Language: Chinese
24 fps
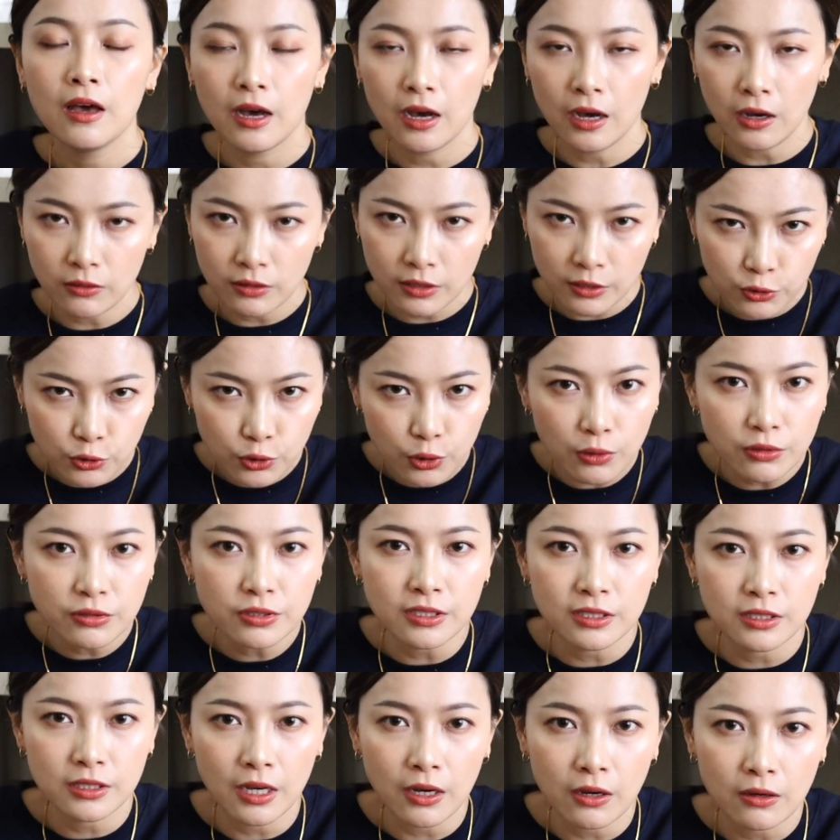好好的休
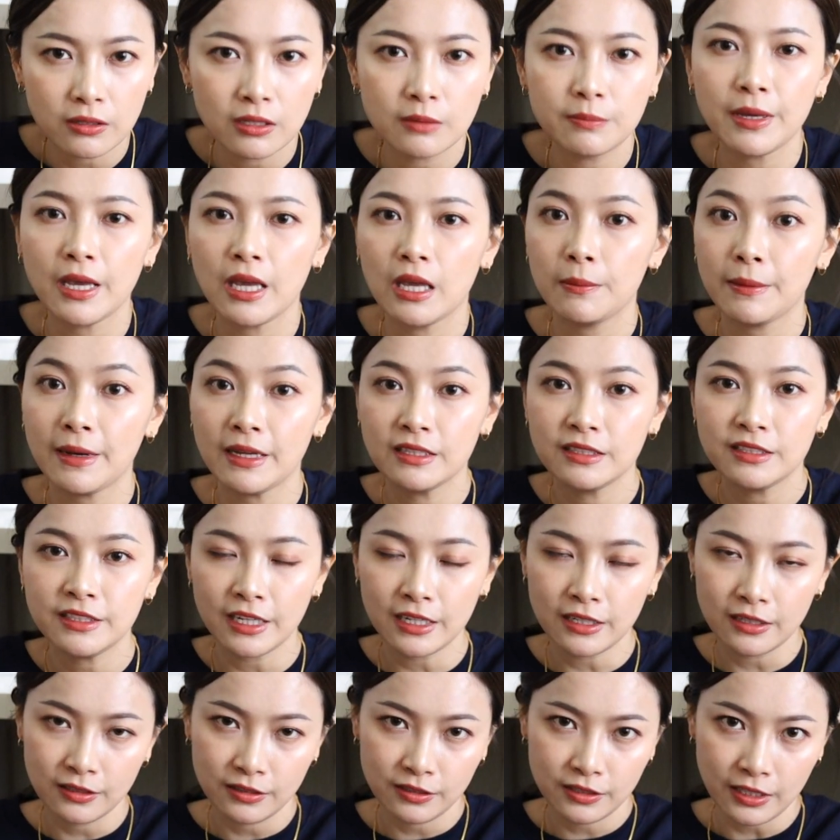息，好好的陪伴
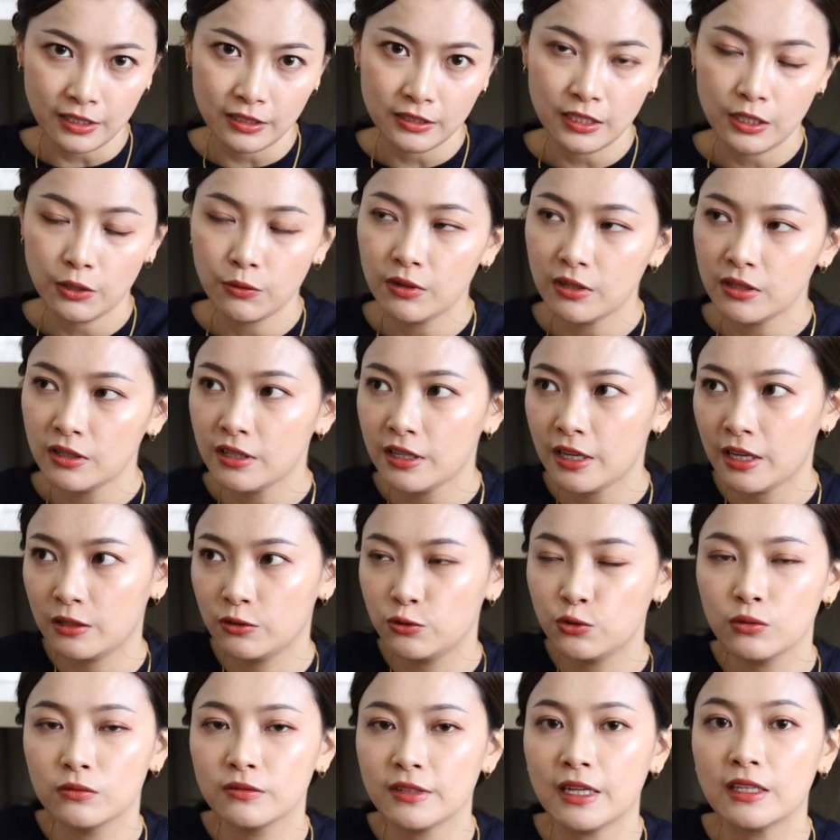家人这样子，因为年
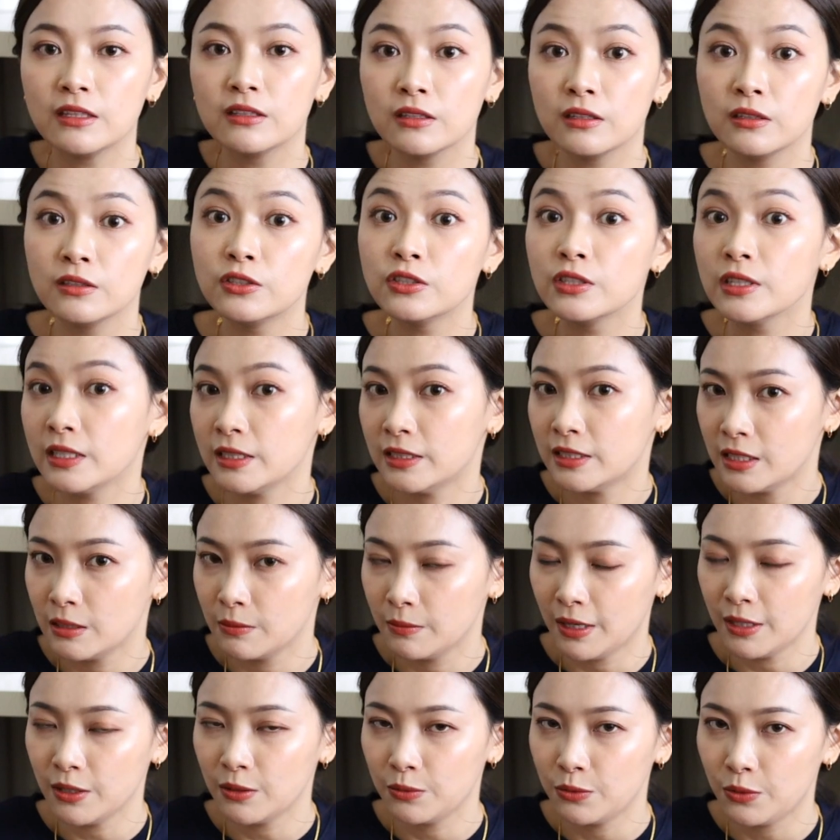就难得这一次
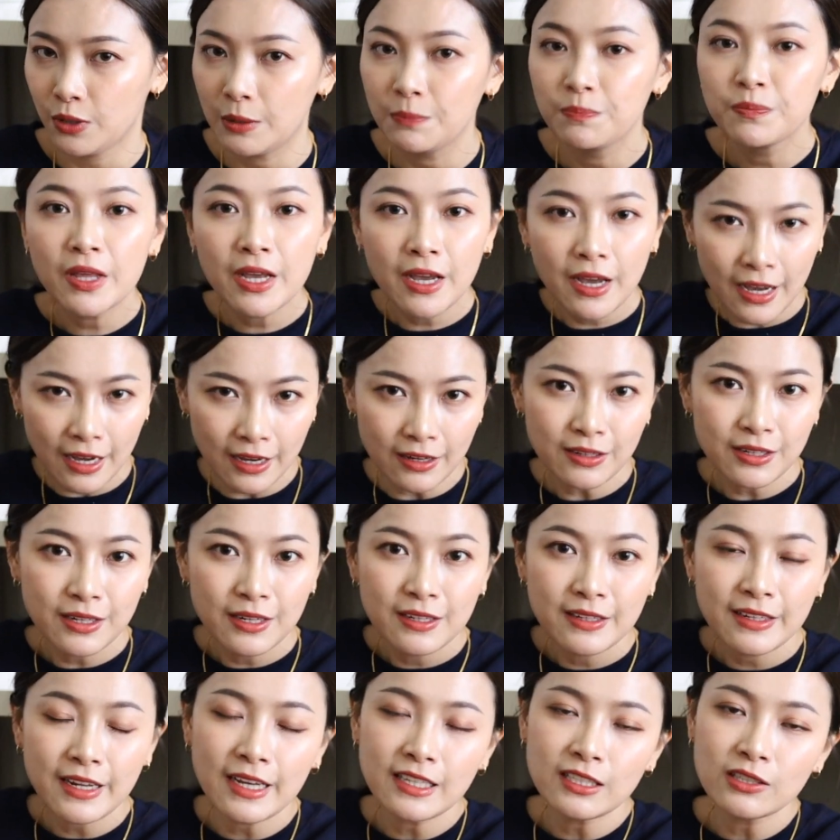嘛，对不对？好，
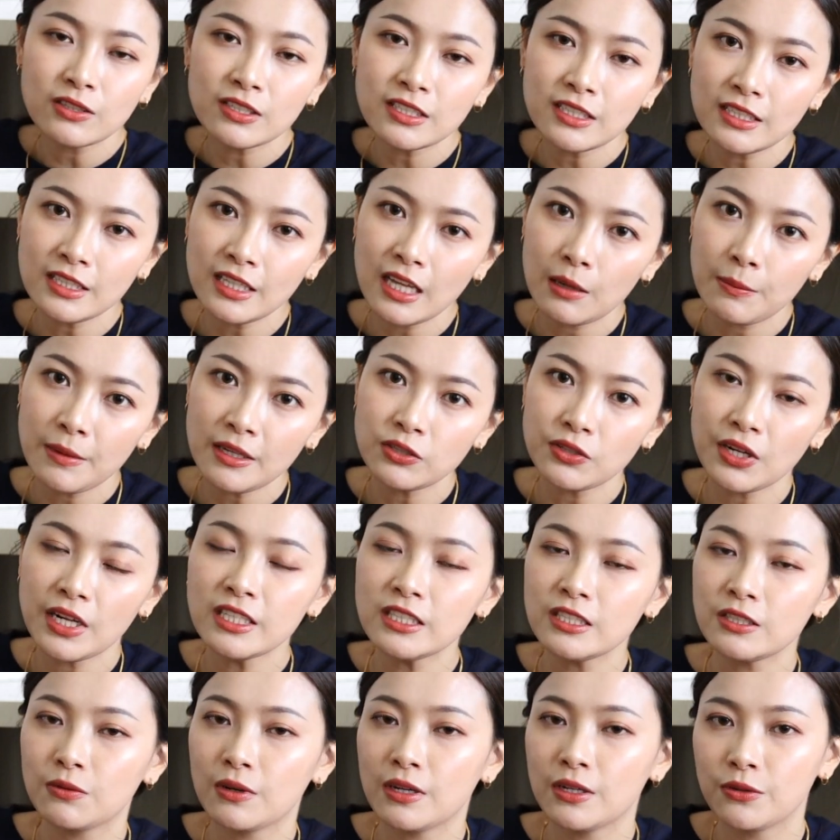那以上是今天影片，希望大
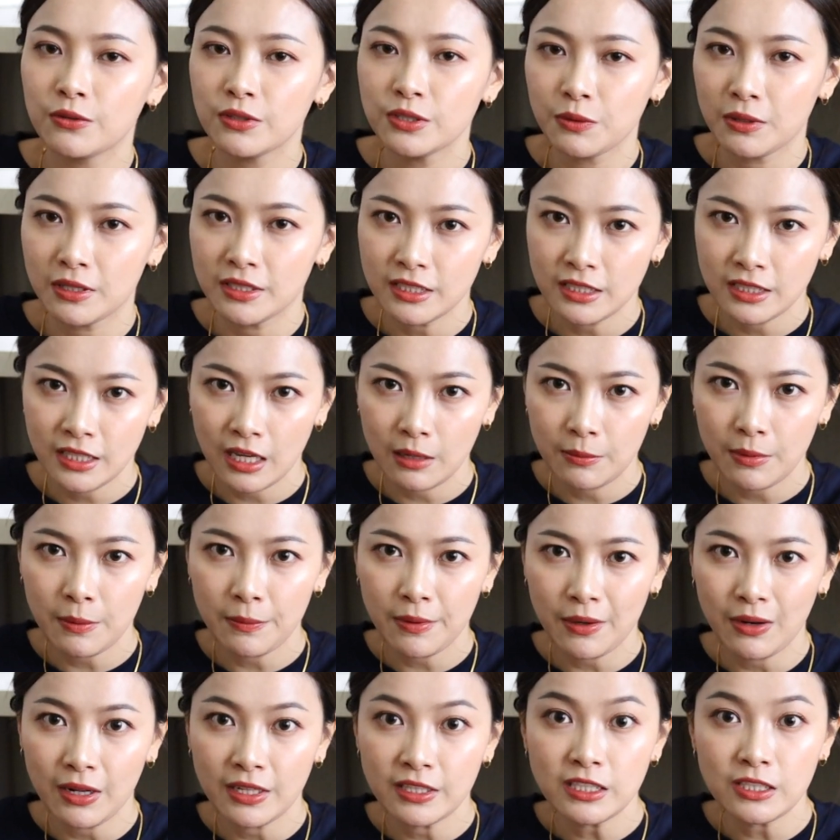家喜欢。如果喜欢今天的影片，
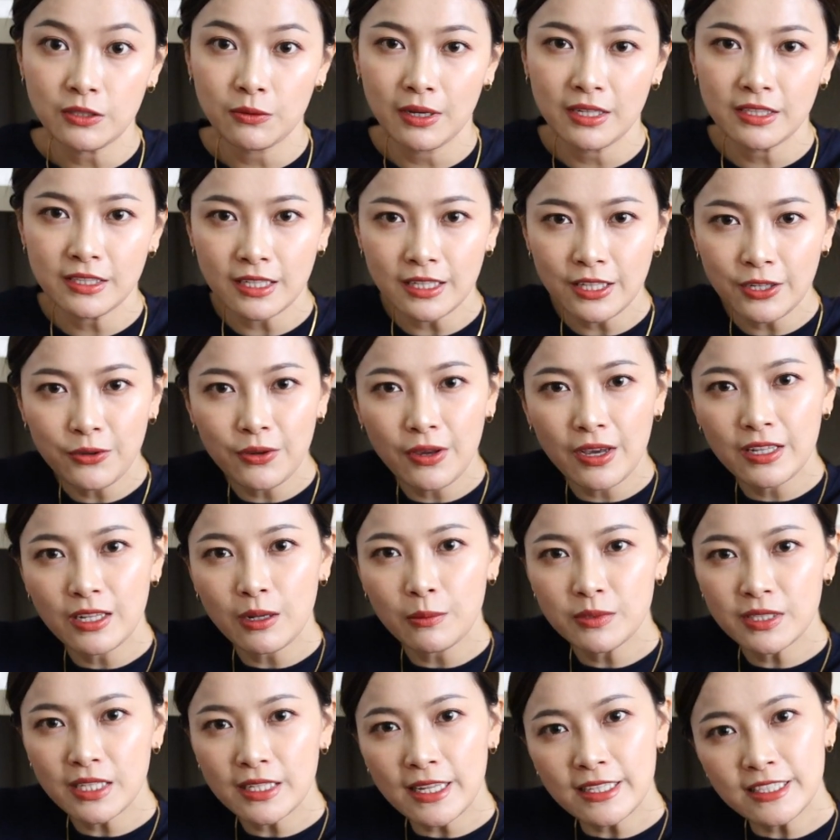别忘了喜欢加订阅。那
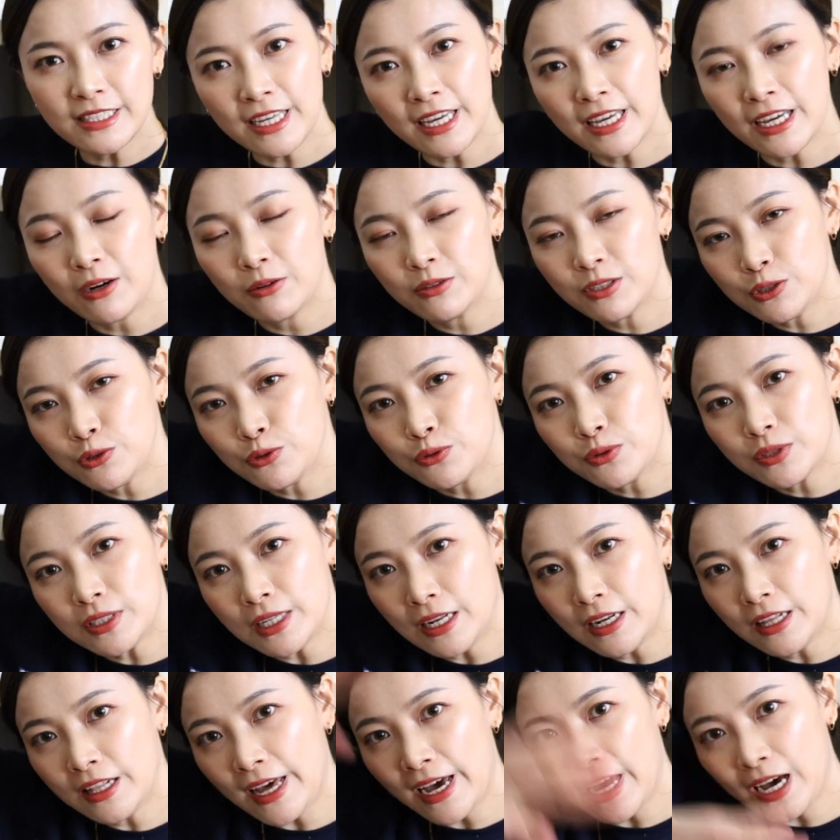我们下次见，我继续
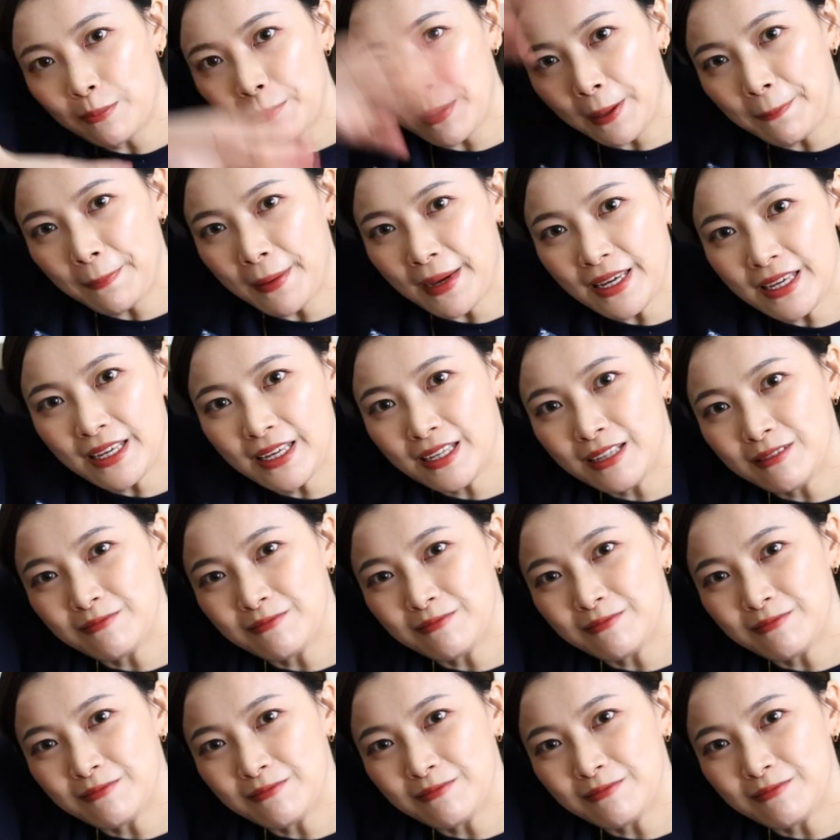整理啦，拜拜！